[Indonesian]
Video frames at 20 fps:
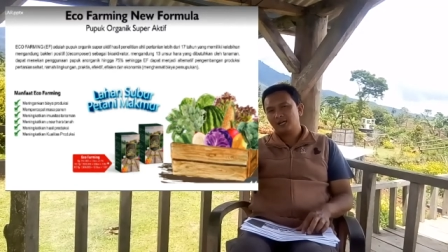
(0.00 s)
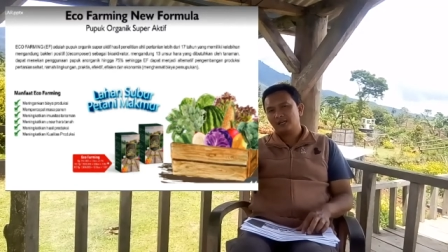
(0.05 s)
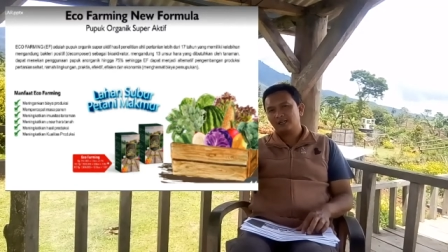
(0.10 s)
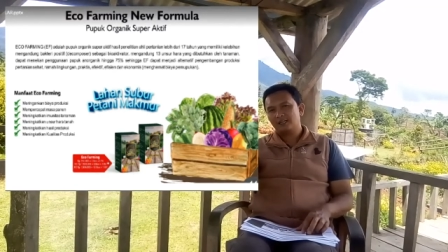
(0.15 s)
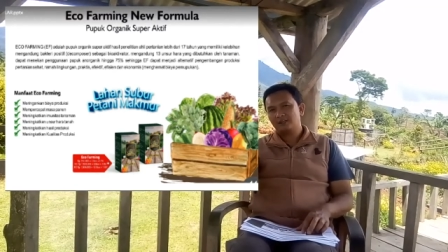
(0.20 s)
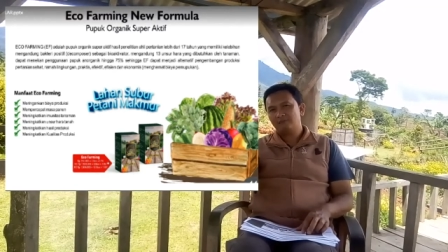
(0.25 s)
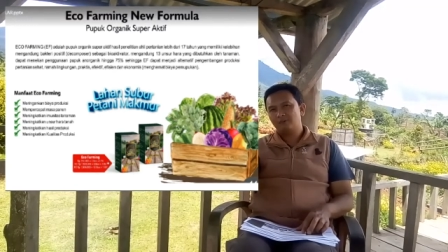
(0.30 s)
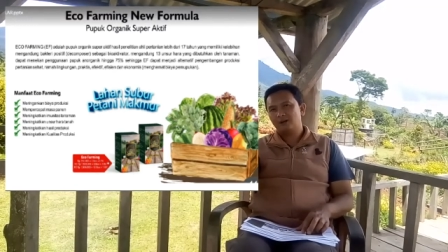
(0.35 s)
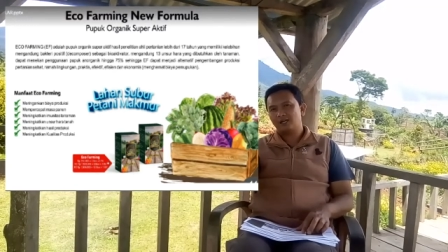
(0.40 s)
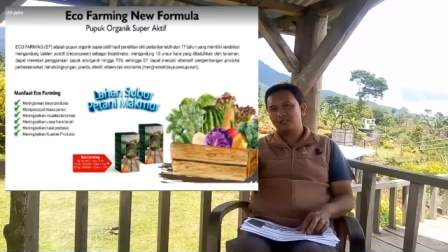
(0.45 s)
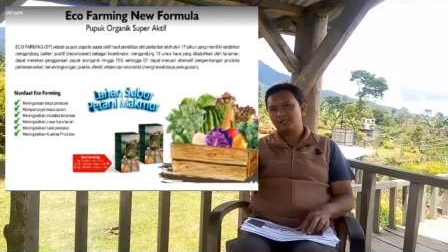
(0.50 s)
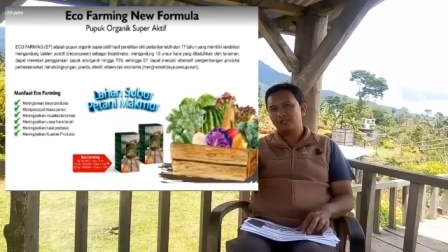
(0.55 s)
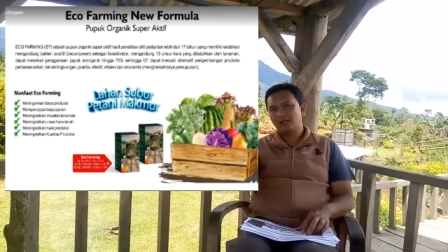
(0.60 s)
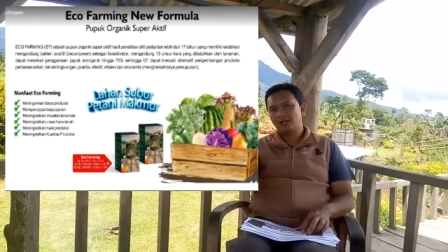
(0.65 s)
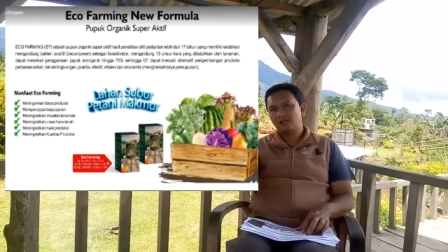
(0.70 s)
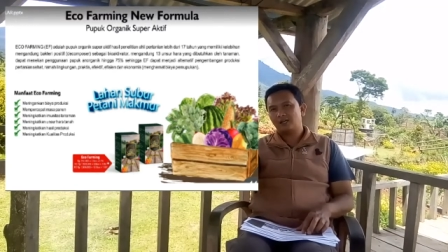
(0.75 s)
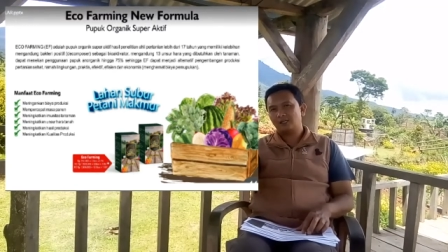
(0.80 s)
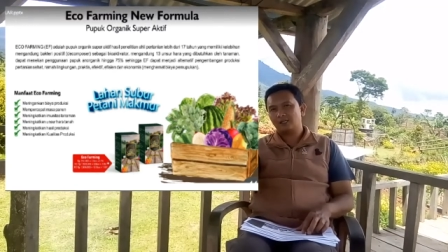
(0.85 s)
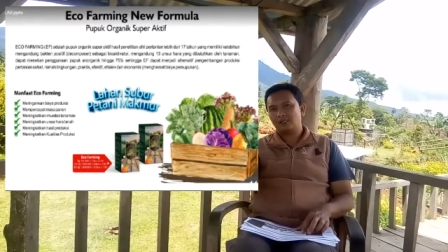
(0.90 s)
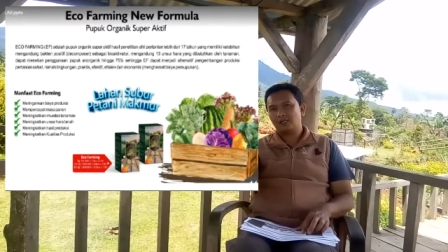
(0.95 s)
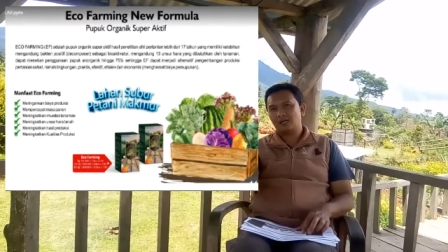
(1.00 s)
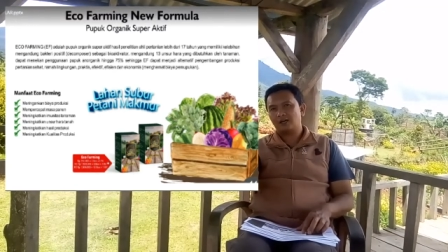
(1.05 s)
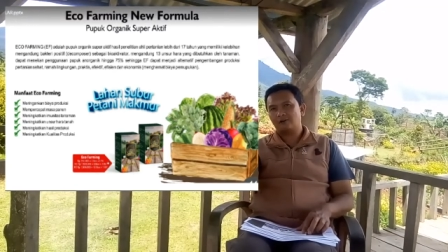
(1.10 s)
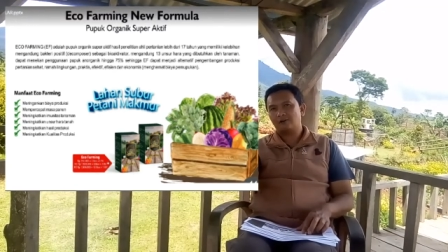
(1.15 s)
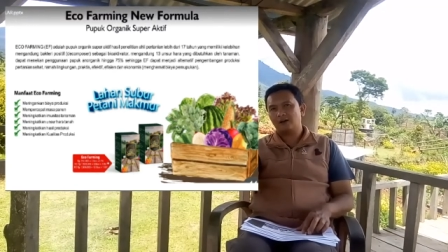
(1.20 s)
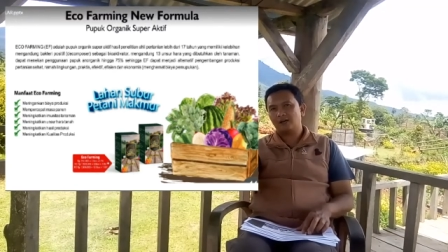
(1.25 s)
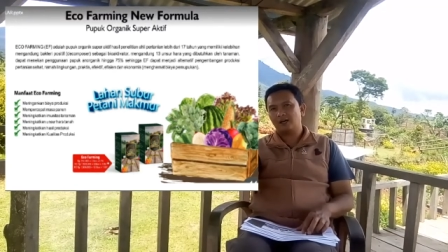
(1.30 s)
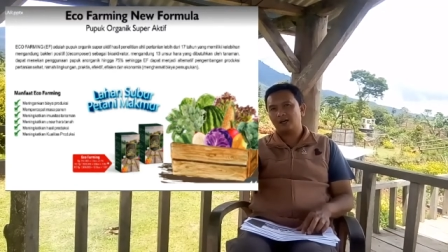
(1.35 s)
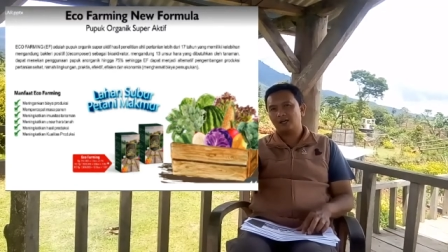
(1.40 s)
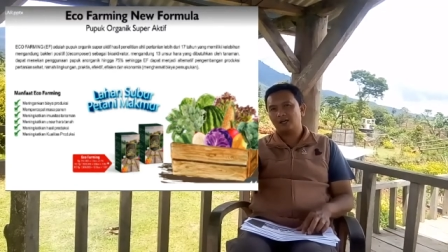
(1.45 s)
dibaca,
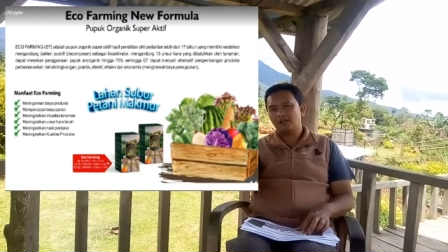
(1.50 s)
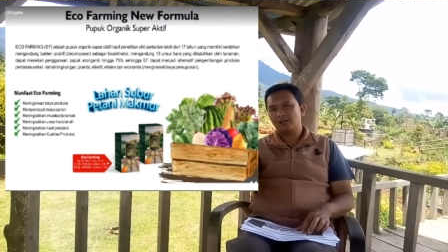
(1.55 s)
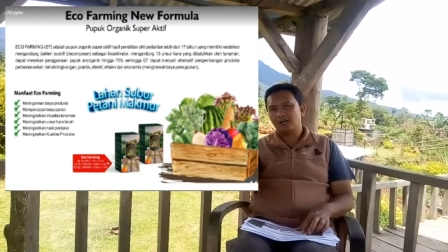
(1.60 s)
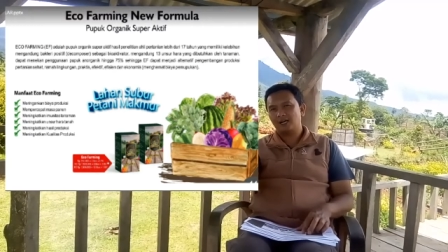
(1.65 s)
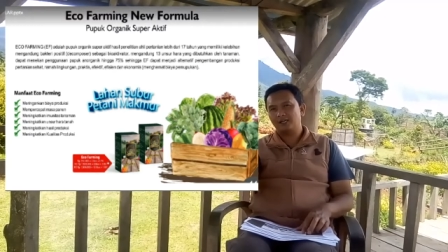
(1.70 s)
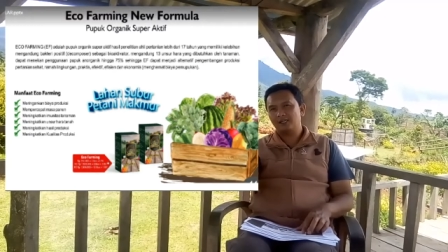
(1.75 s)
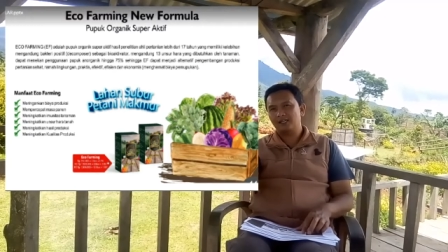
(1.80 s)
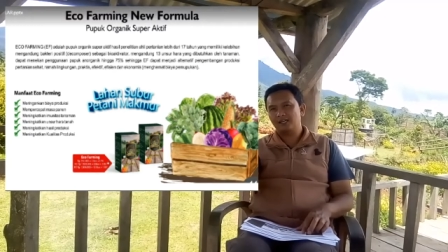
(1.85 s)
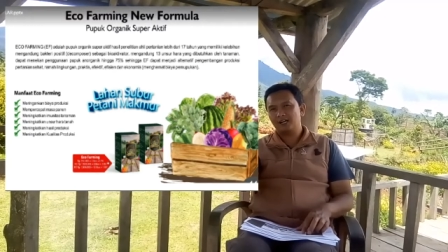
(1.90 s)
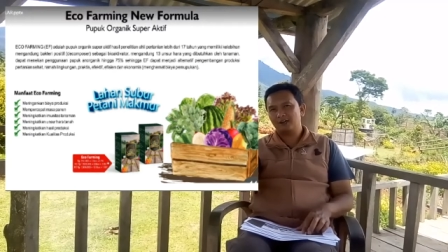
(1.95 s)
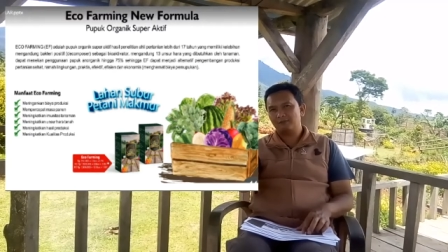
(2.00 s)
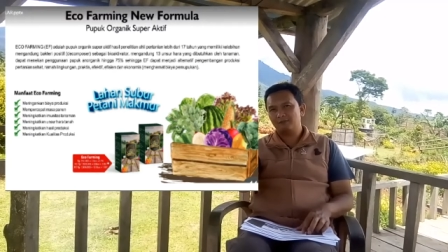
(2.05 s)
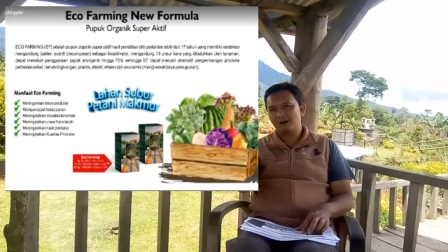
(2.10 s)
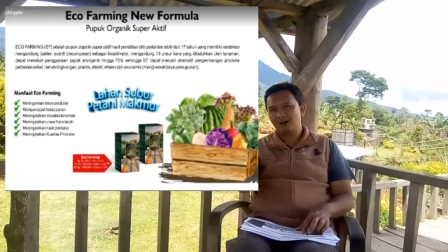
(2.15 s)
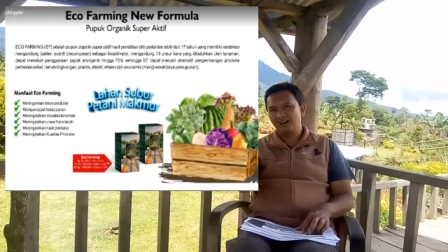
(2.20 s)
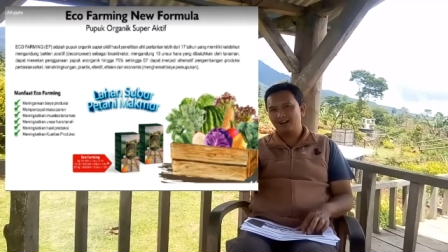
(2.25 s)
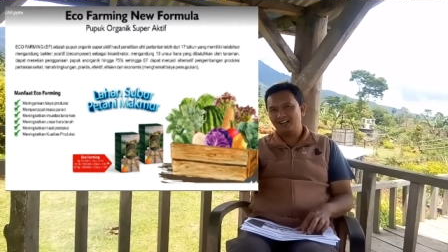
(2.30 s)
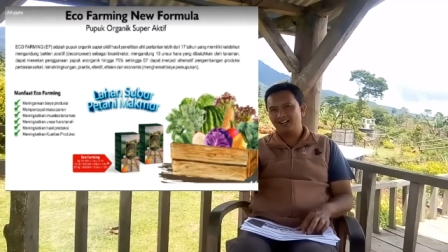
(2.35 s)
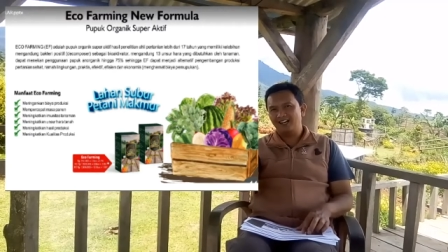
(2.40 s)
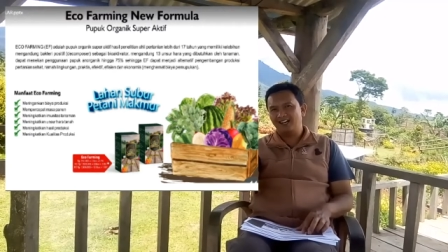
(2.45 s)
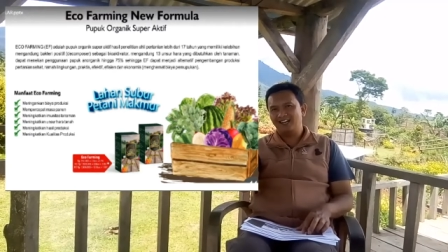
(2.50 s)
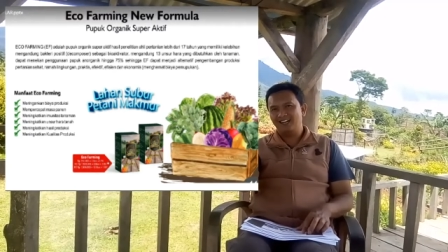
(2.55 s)
diterawang dan diraba.